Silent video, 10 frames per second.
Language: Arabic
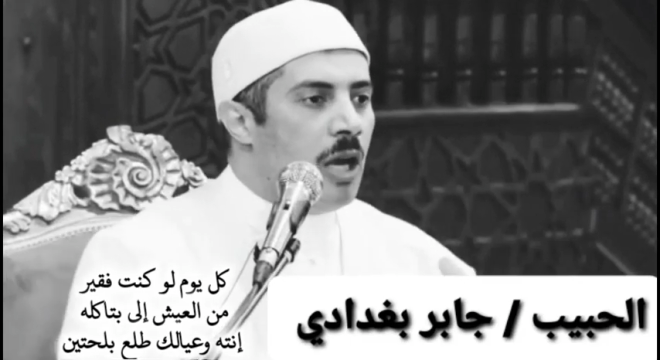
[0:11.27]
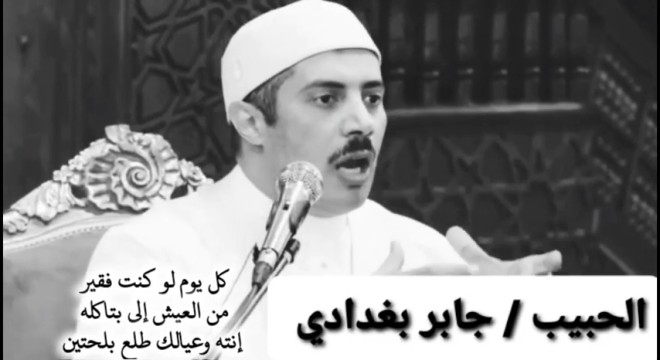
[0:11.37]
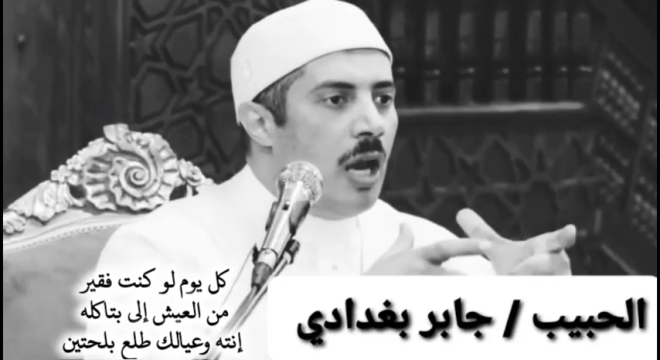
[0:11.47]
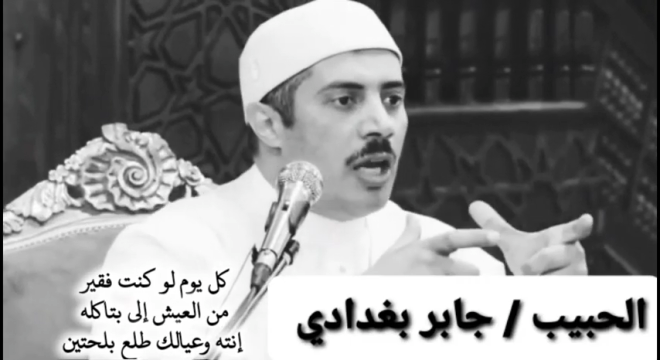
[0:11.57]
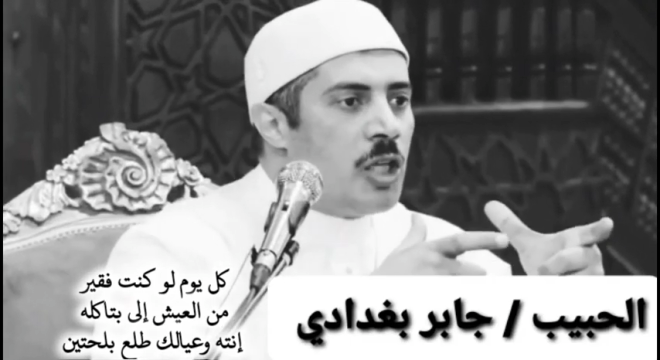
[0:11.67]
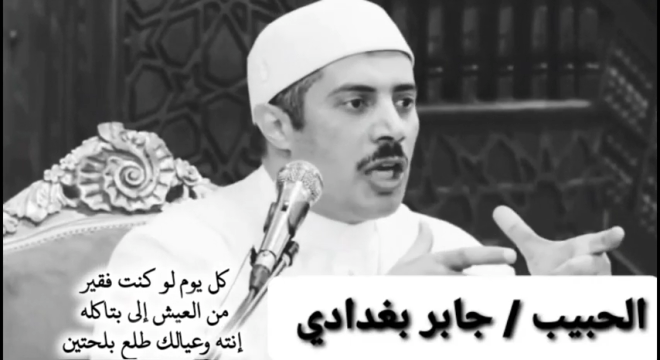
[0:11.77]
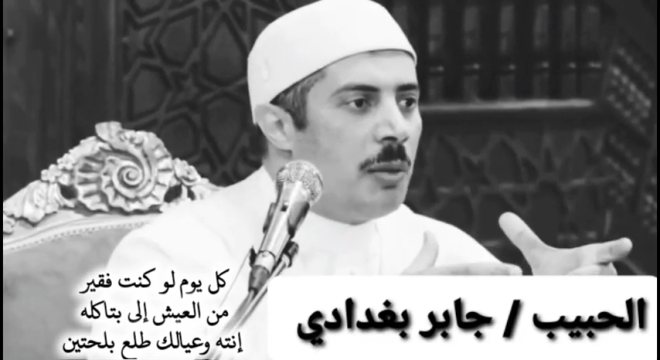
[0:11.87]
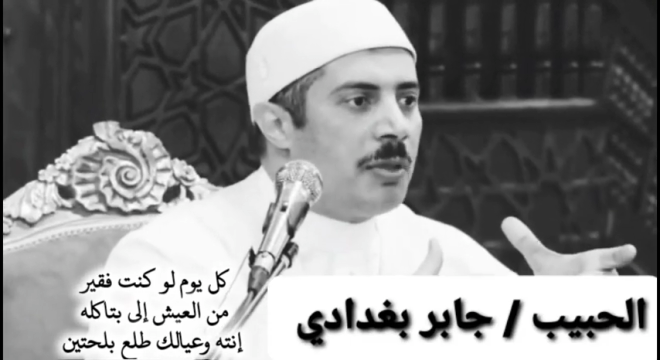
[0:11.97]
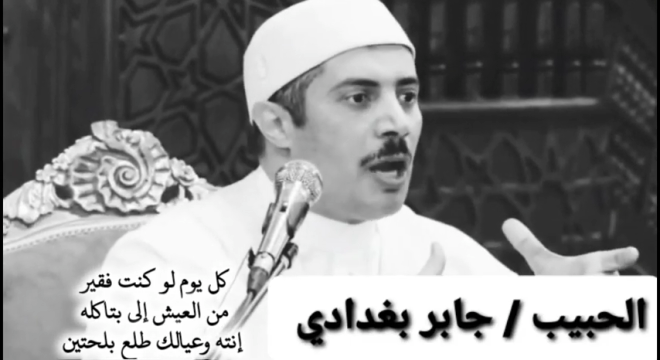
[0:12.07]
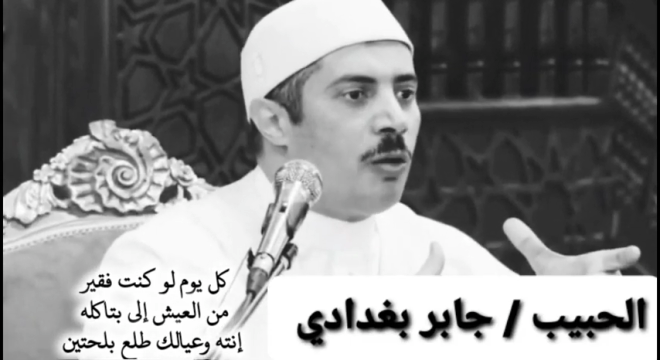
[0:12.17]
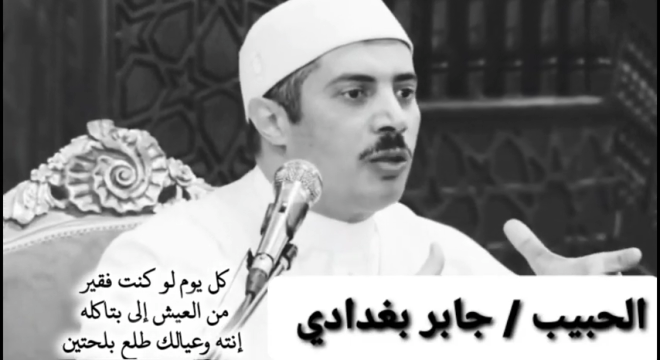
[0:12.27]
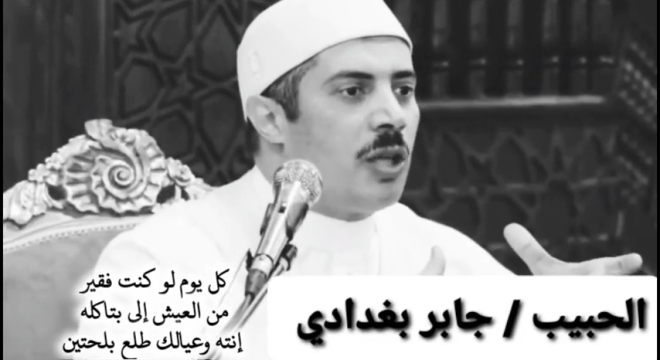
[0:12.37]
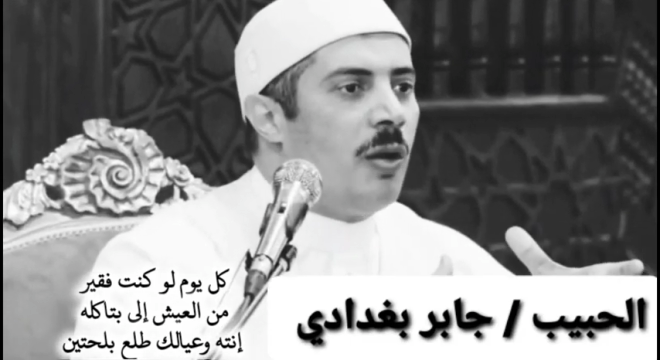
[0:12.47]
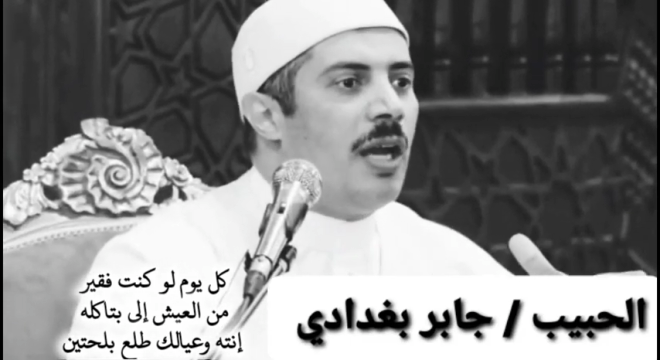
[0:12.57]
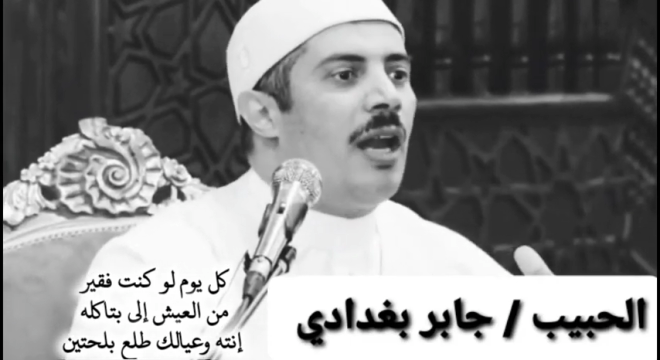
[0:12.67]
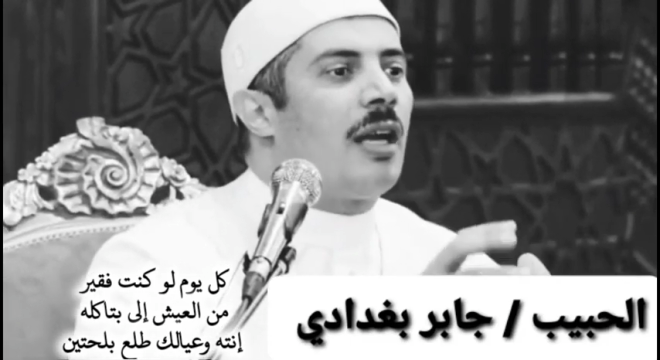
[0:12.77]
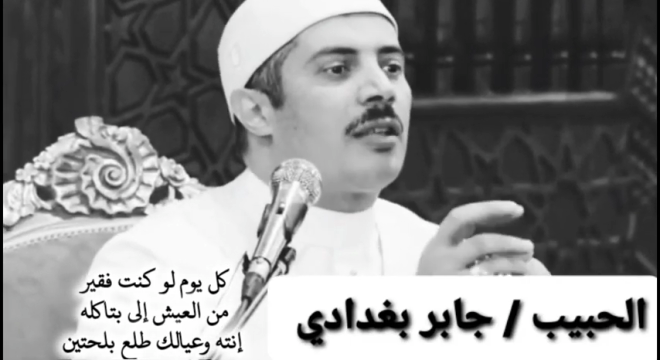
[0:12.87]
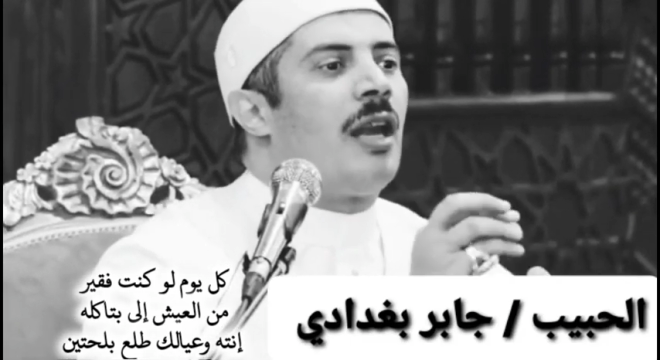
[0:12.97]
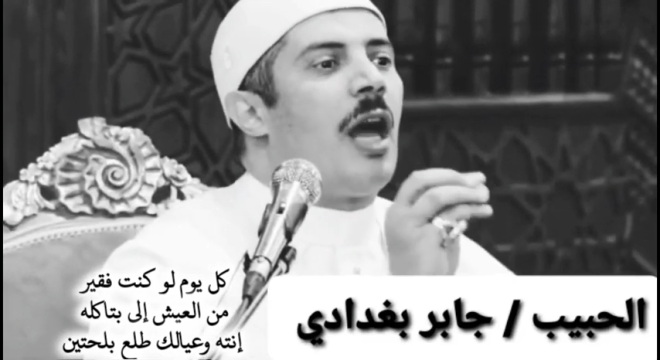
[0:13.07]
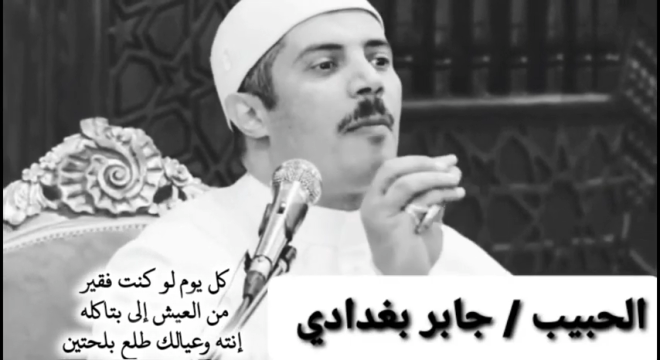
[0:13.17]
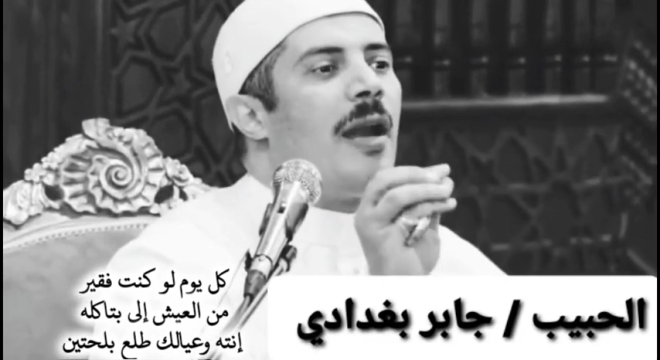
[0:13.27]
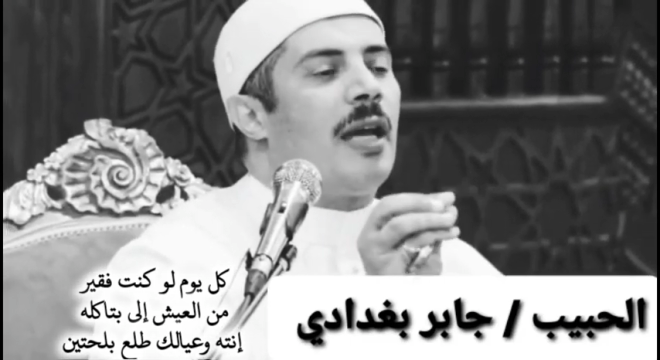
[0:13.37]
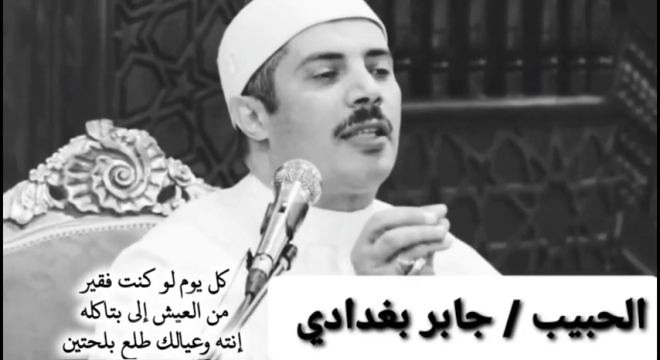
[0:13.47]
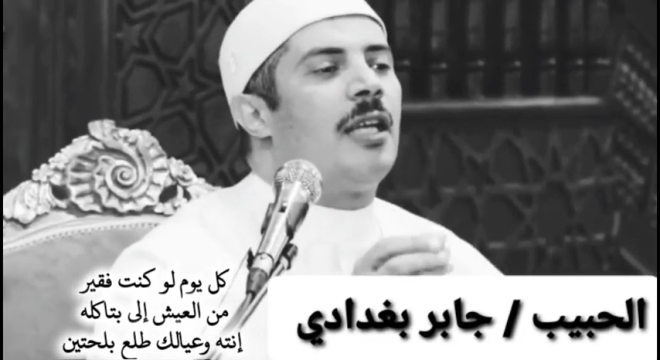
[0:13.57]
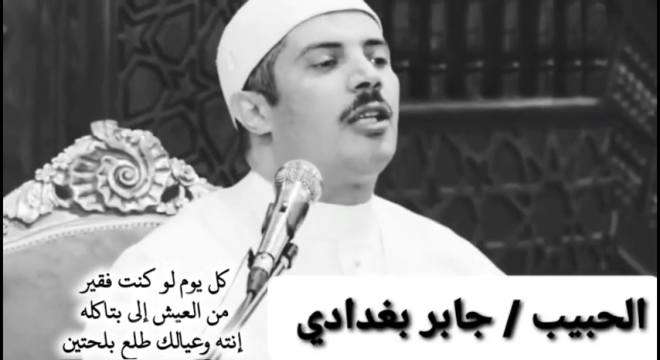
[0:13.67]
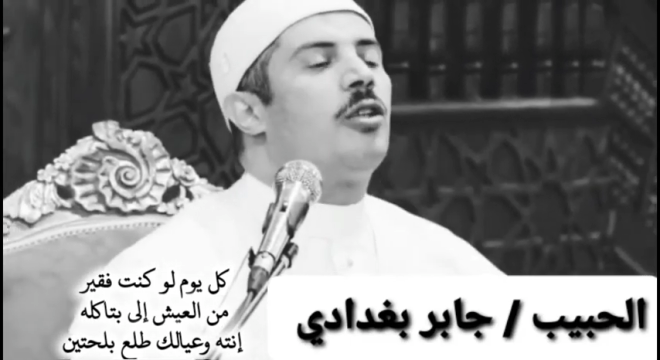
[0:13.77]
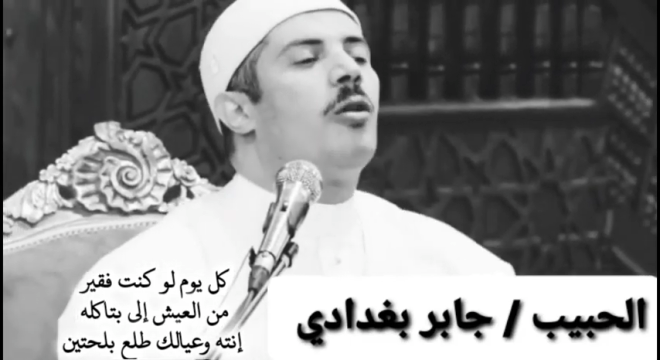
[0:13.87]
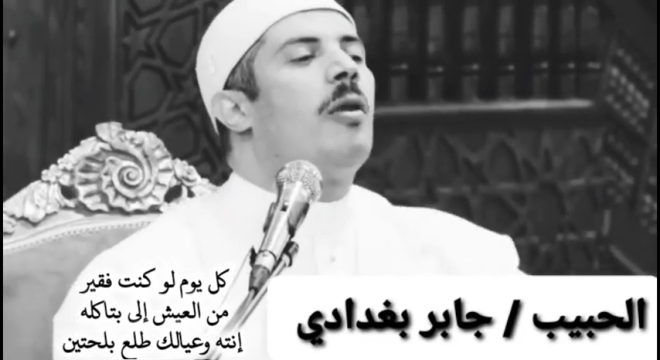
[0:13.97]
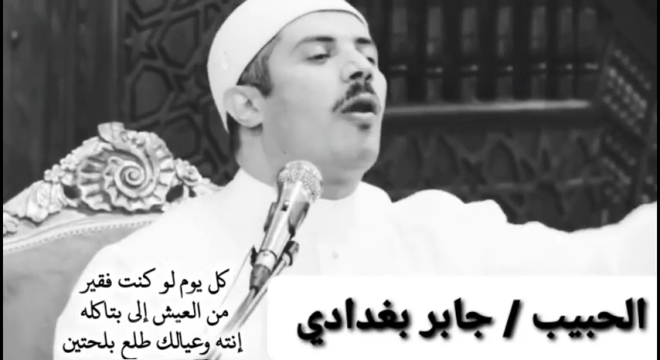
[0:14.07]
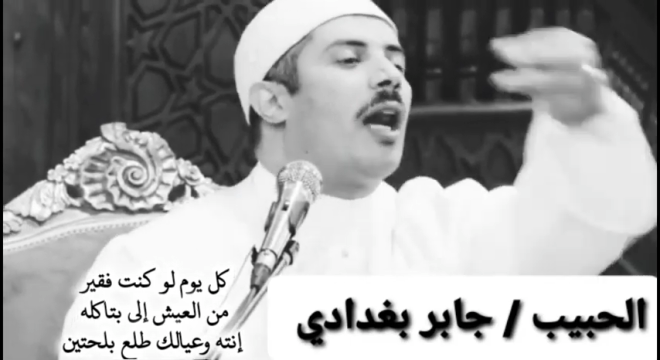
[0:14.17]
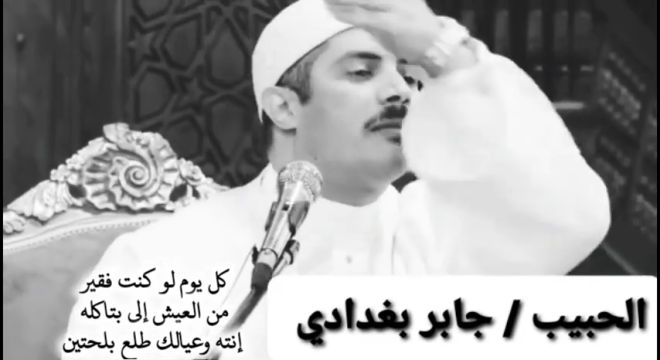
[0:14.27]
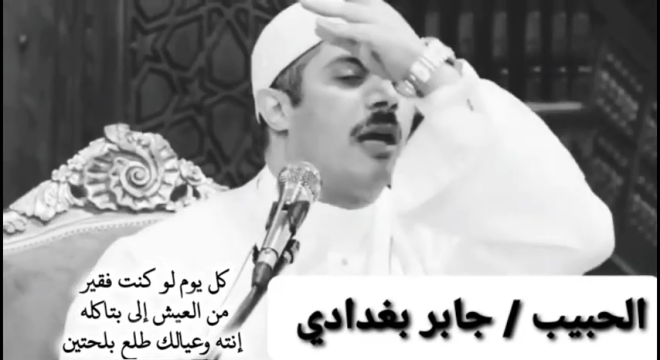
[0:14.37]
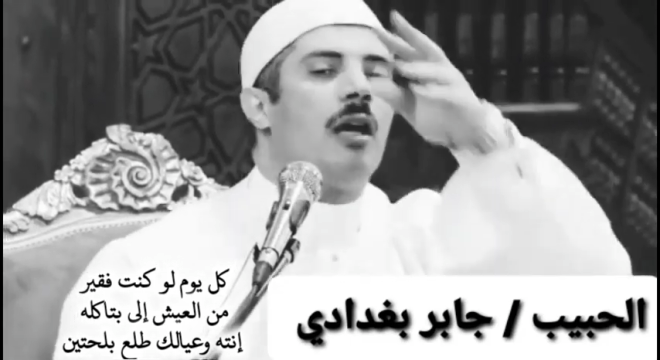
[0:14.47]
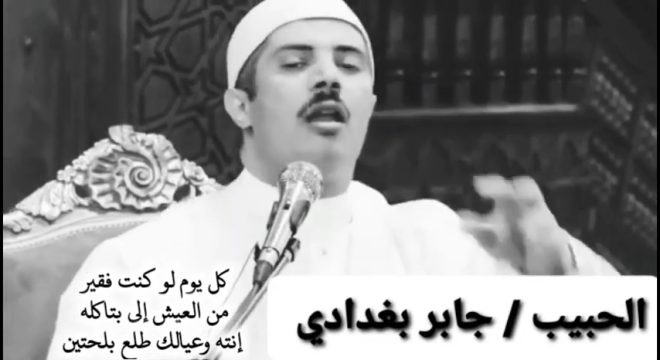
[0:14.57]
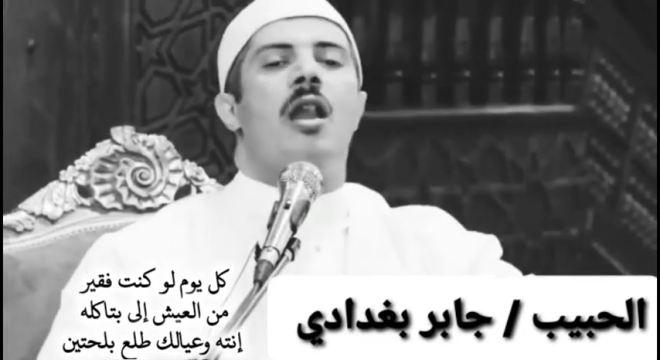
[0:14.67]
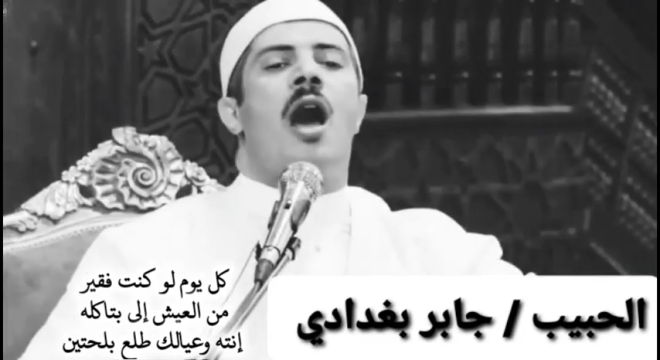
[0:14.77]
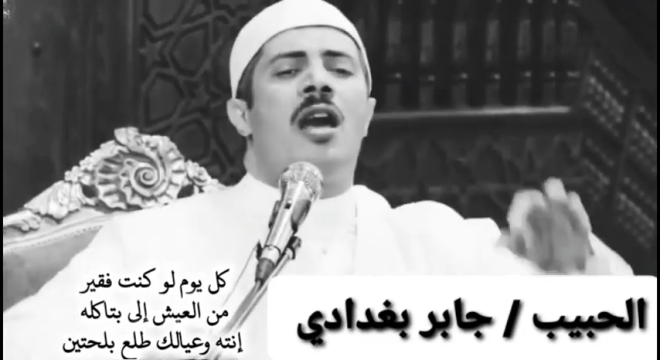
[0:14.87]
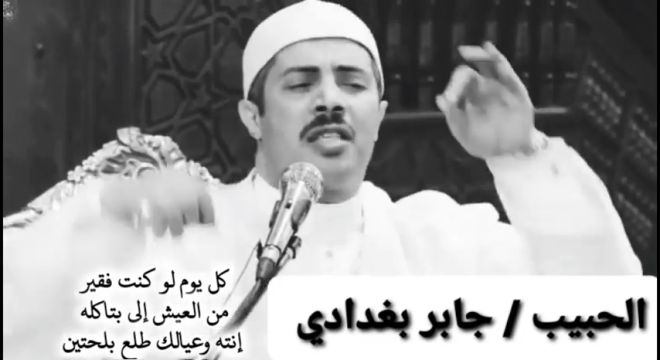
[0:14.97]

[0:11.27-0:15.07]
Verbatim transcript: من العيش اللي بتاكله انت وعيالك طلع بلحتين اديهم لواحد معك